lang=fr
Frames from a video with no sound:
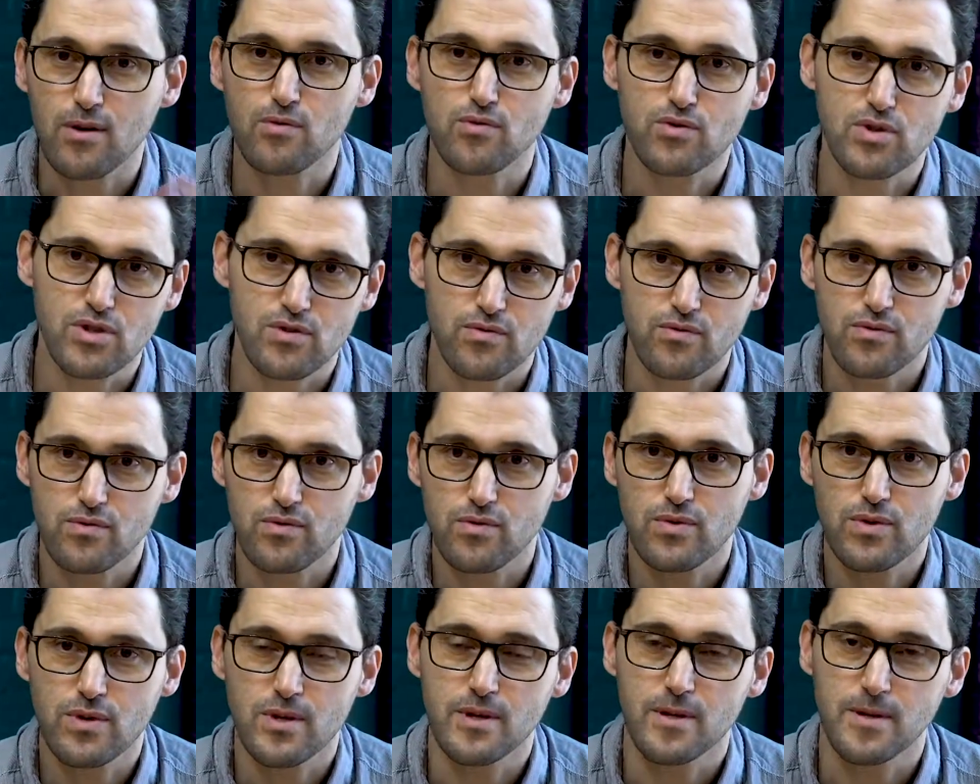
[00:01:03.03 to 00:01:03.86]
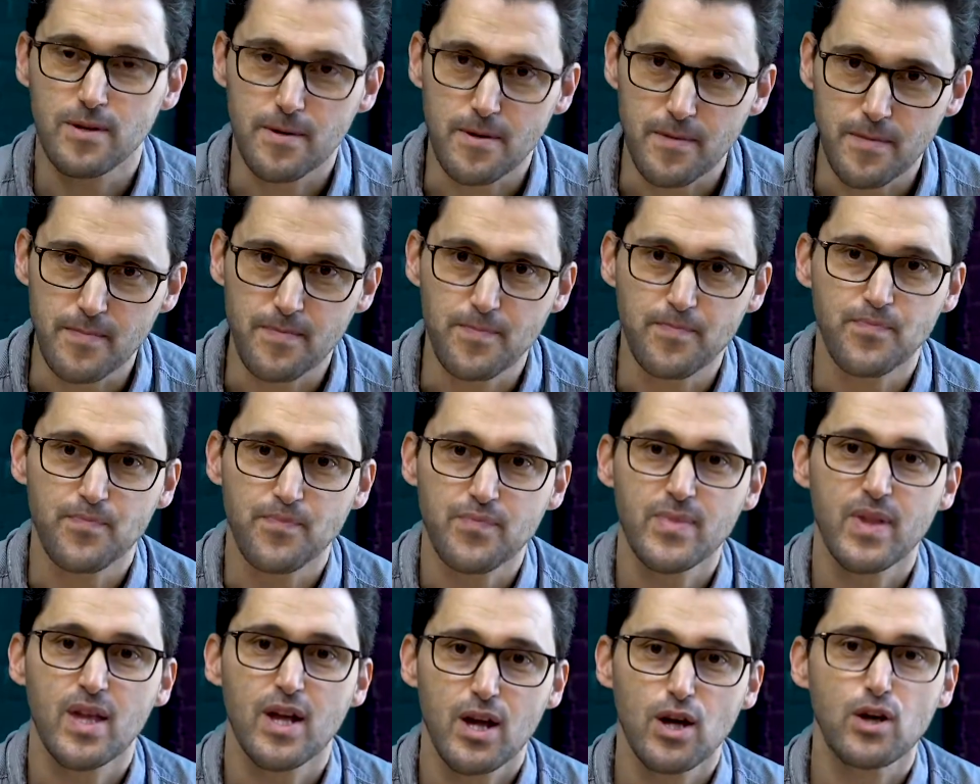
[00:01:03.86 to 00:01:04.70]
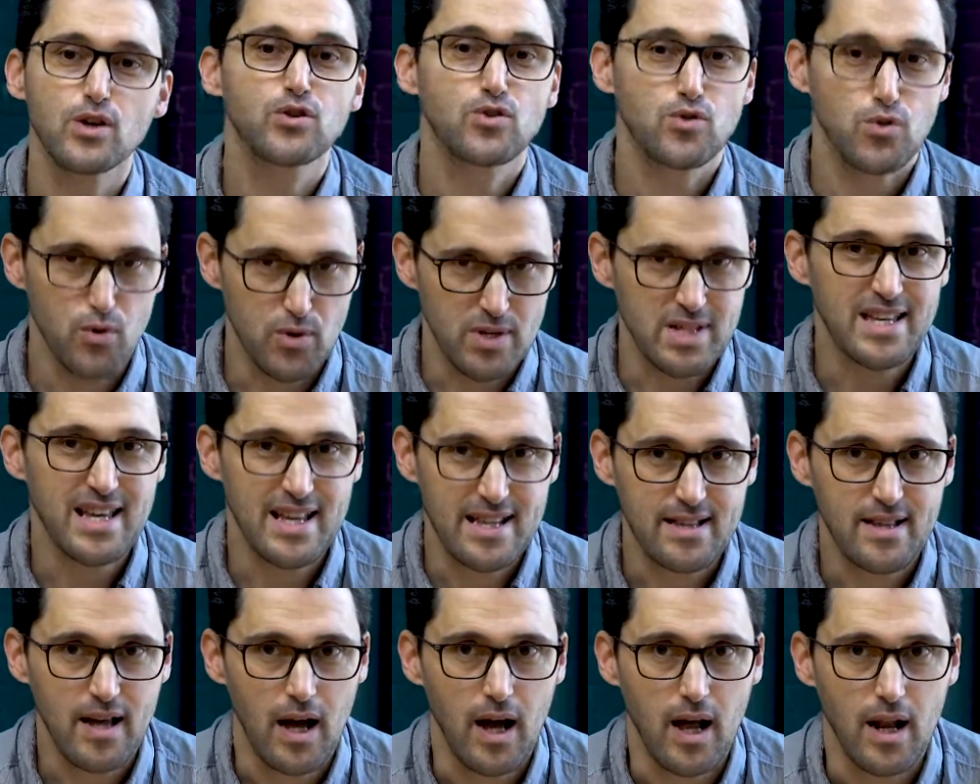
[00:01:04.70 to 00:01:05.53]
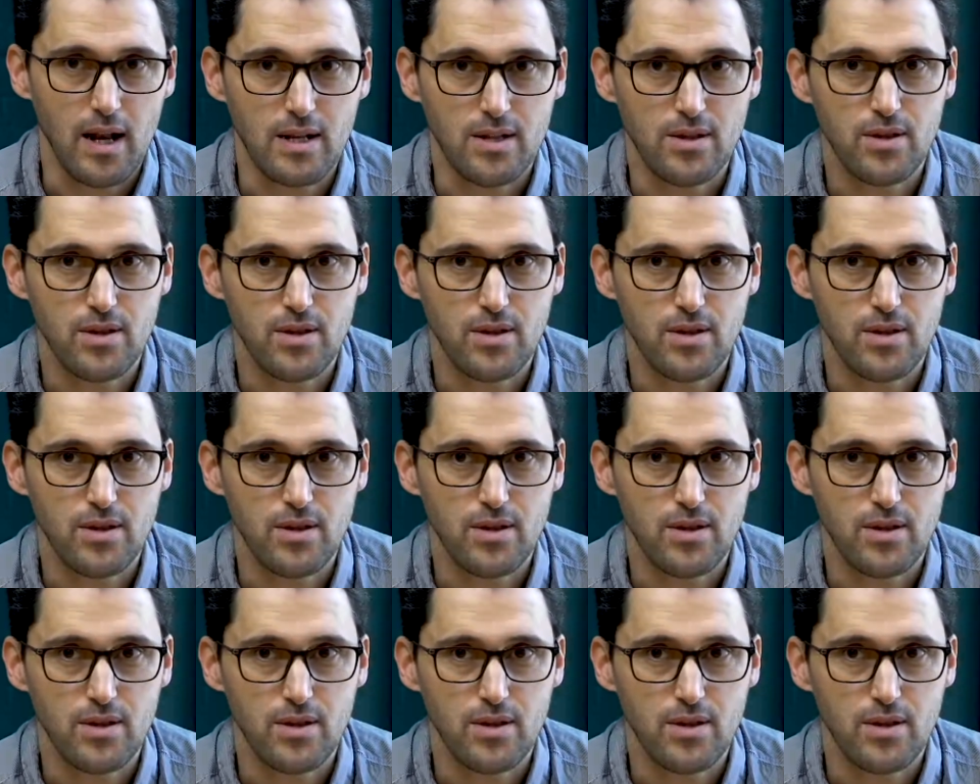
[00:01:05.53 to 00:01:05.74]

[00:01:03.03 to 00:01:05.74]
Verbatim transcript: au niveau euh, sociétal.